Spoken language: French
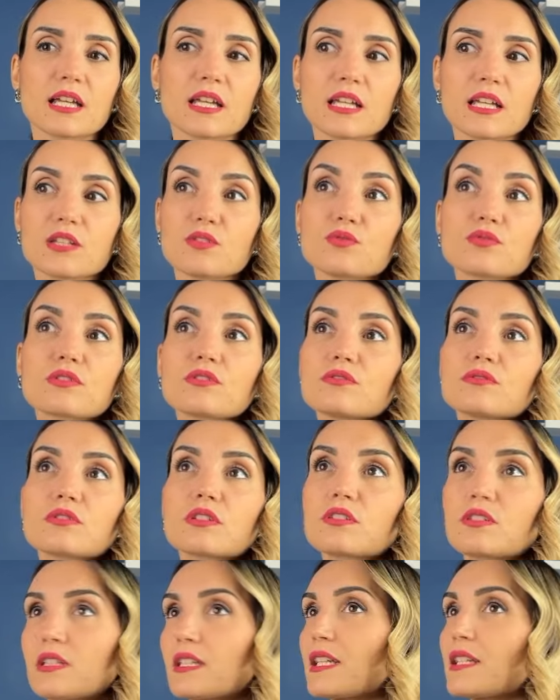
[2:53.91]
Et donc, ça
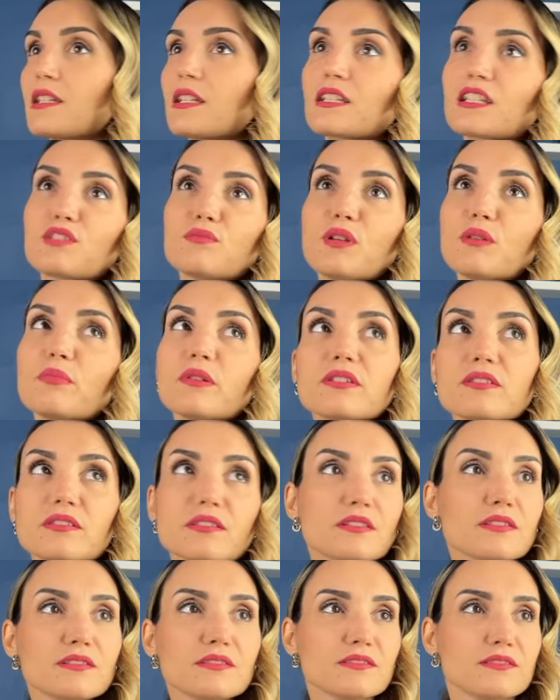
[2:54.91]
s'est très très très bien
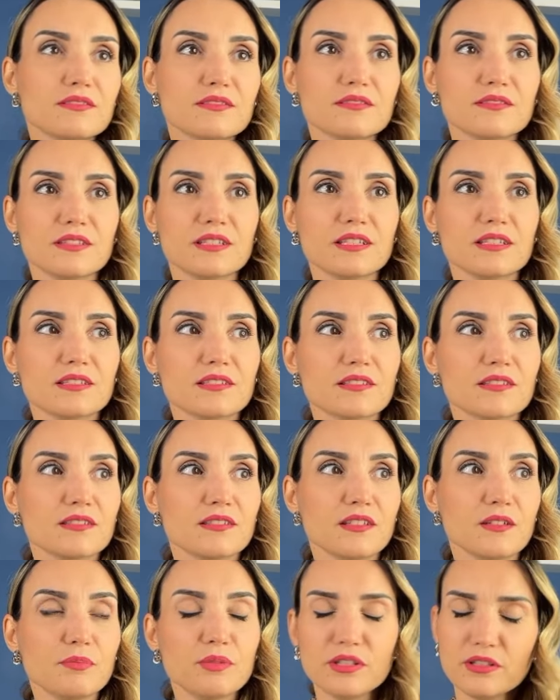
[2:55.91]
passé. Euh,
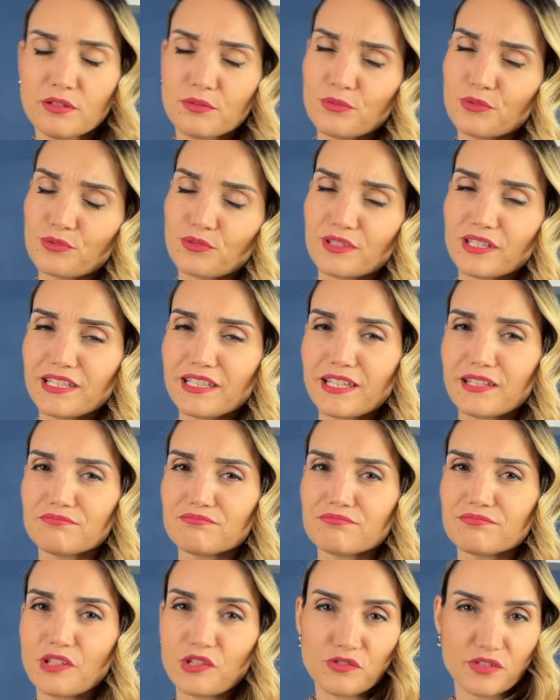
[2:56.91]
et, puis, à un moment donné, il y a
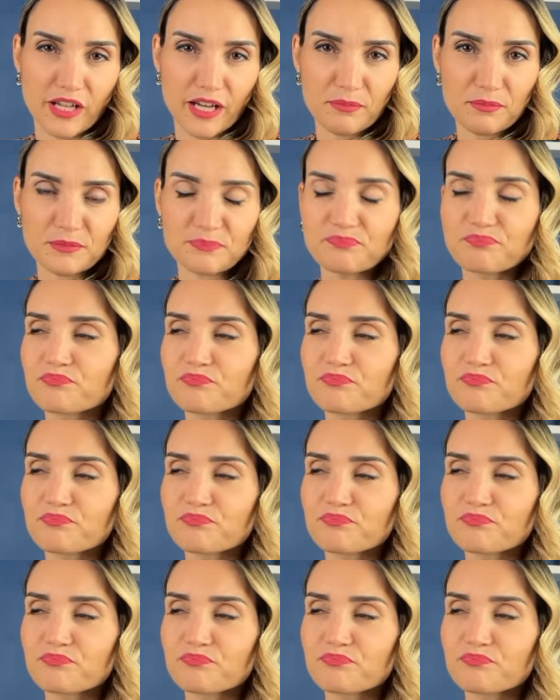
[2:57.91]
une dame